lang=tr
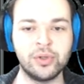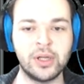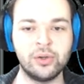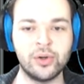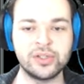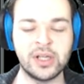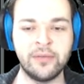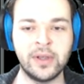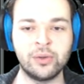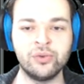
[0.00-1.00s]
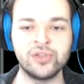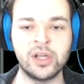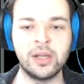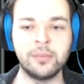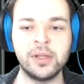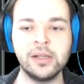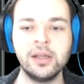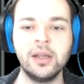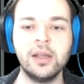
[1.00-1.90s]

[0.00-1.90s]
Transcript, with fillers: bunlar görsel efekt güncellemeleri.